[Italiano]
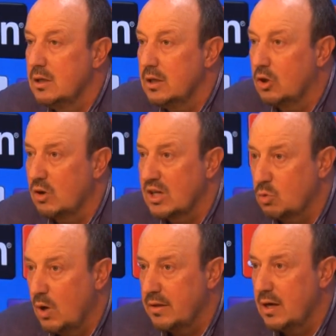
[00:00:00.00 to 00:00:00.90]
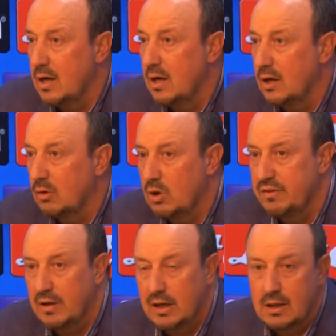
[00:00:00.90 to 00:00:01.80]
e con la squadra
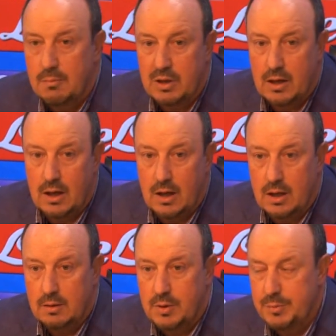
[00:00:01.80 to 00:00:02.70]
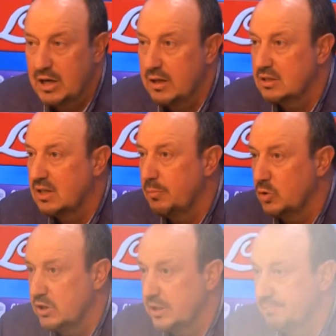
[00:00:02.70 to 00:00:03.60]
qualificata per la preliminare del
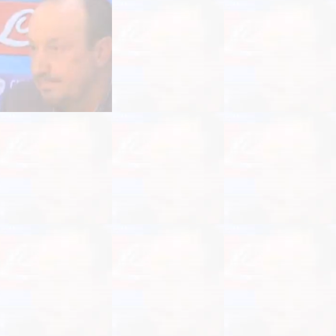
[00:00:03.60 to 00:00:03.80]
Champions League.